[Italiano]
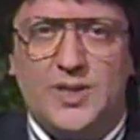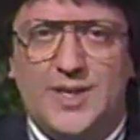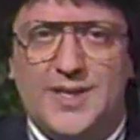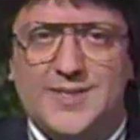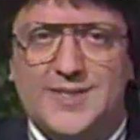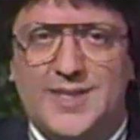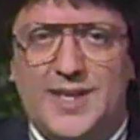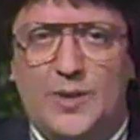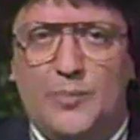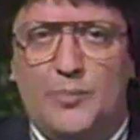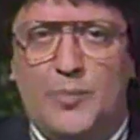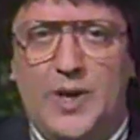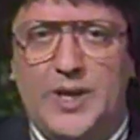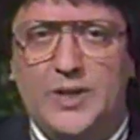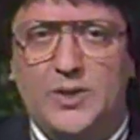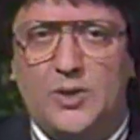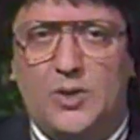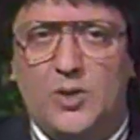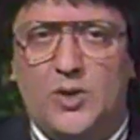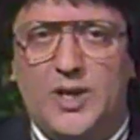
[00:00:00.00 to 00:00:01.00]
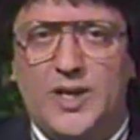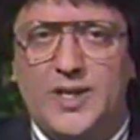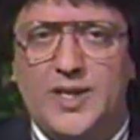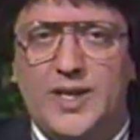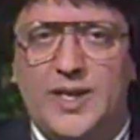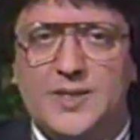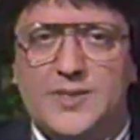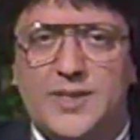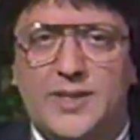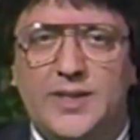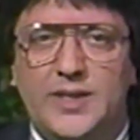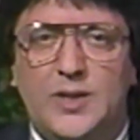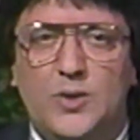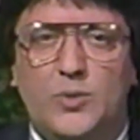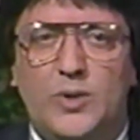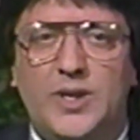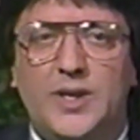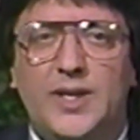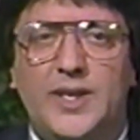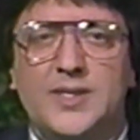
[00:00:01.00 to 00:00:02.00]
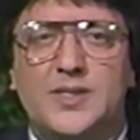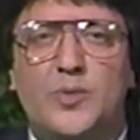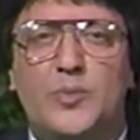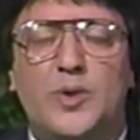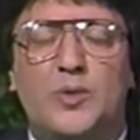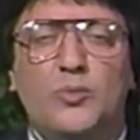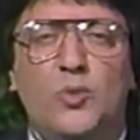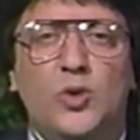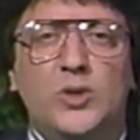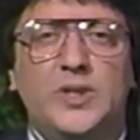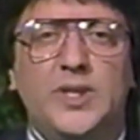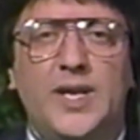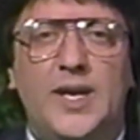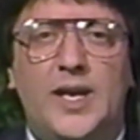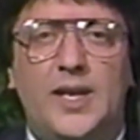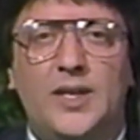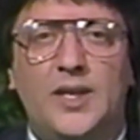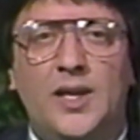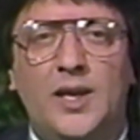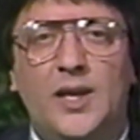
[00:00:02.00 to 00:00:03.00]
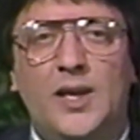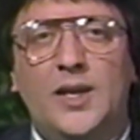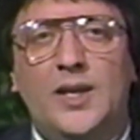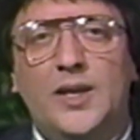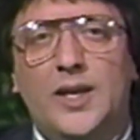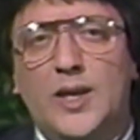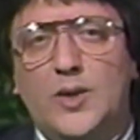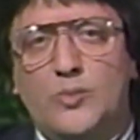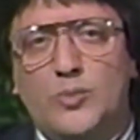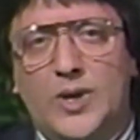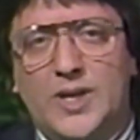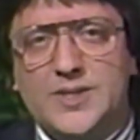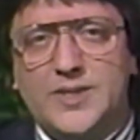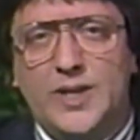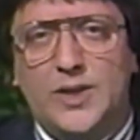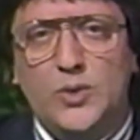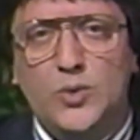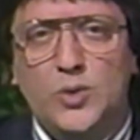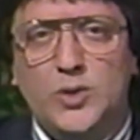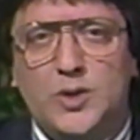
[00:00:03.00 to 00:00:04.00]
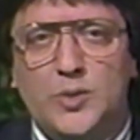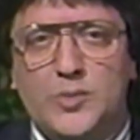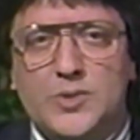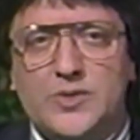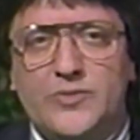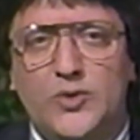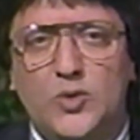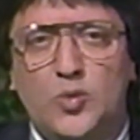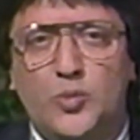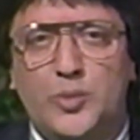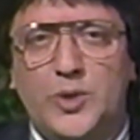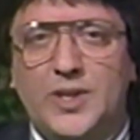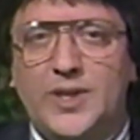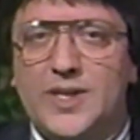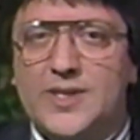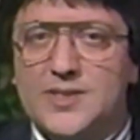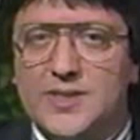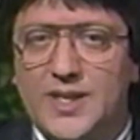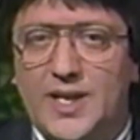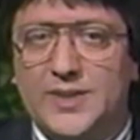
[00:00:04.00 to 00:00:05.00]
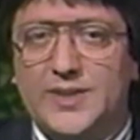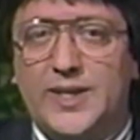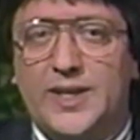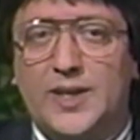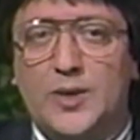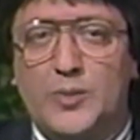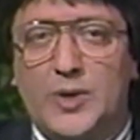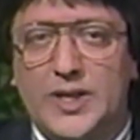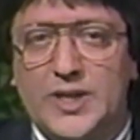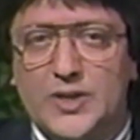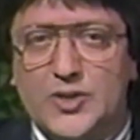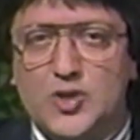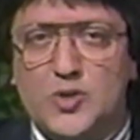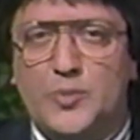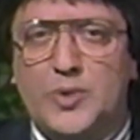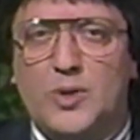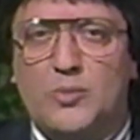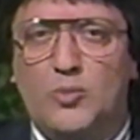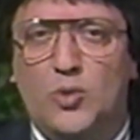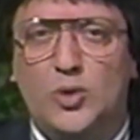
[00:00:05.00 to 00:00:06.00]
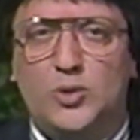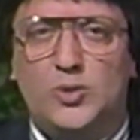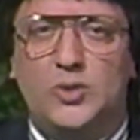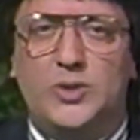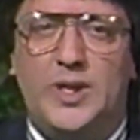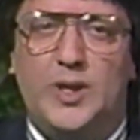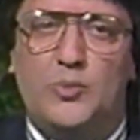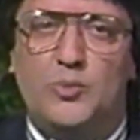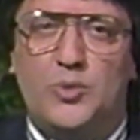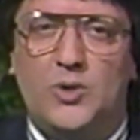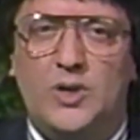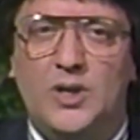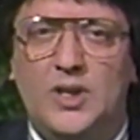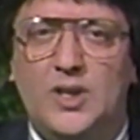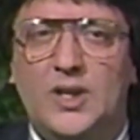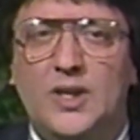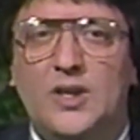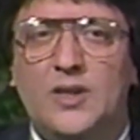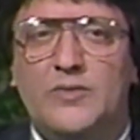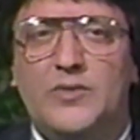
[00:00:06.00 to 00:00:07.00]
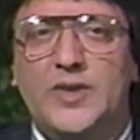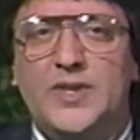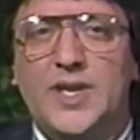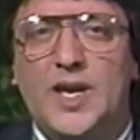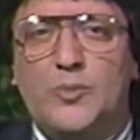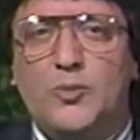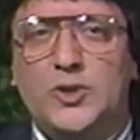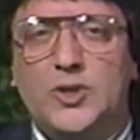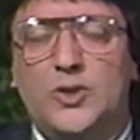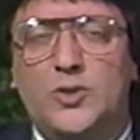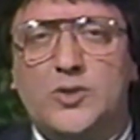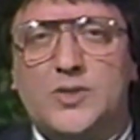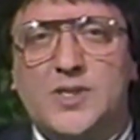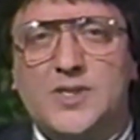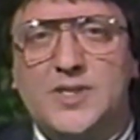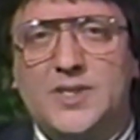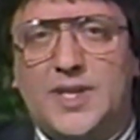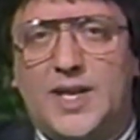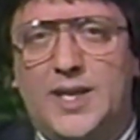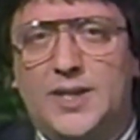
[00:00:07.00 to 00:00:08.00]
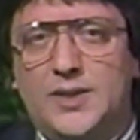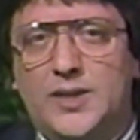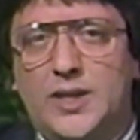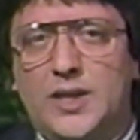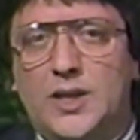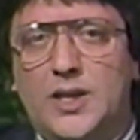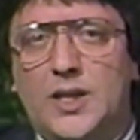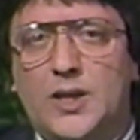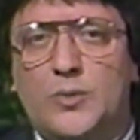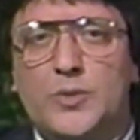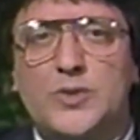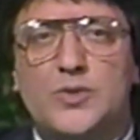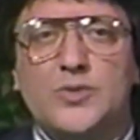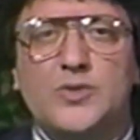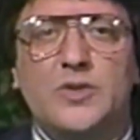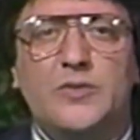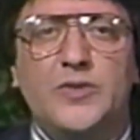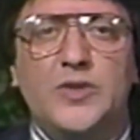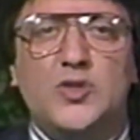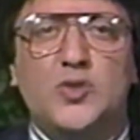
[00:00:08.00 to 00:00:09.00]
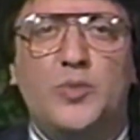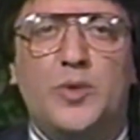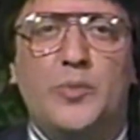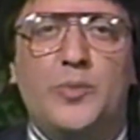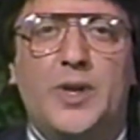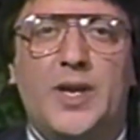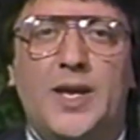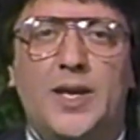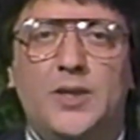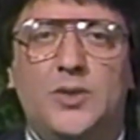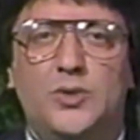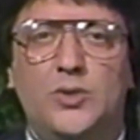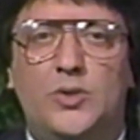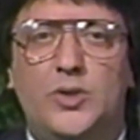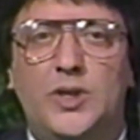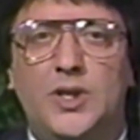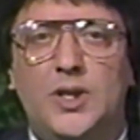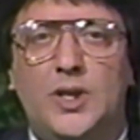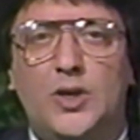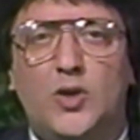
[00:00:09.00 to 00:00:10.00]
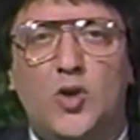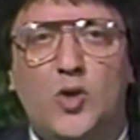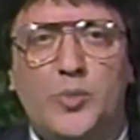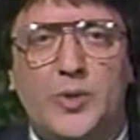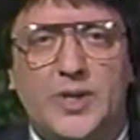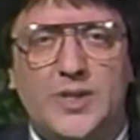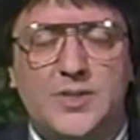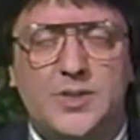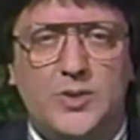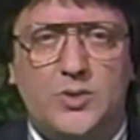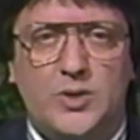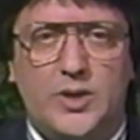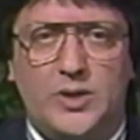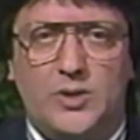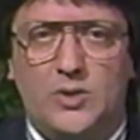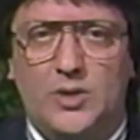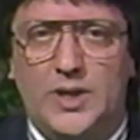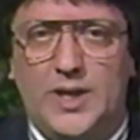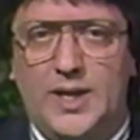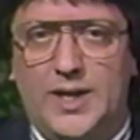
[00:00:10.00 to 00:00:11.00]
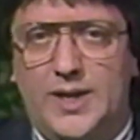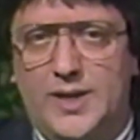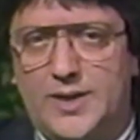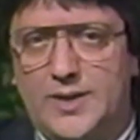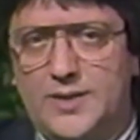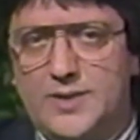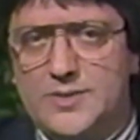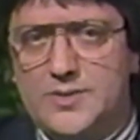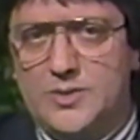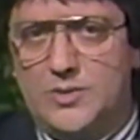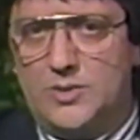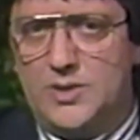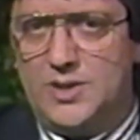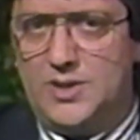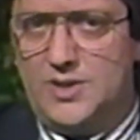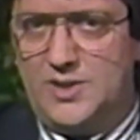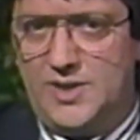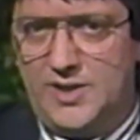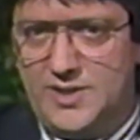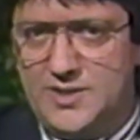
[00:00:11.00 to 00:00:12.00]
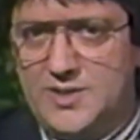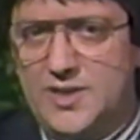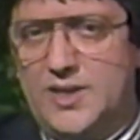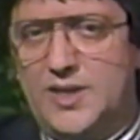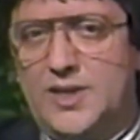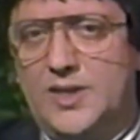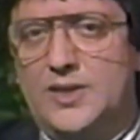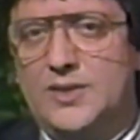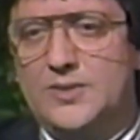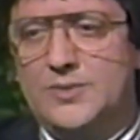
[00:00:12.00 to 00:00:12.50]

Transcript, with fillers: della stampa italo-canadese di lingua inglese per molti anni e in base agli ultimi sviluppi è destinata a rimanerci per molto tempo. Vediamo di cosa si tratta in questo servizio preparato in cooperazione con la redazione di Telesera.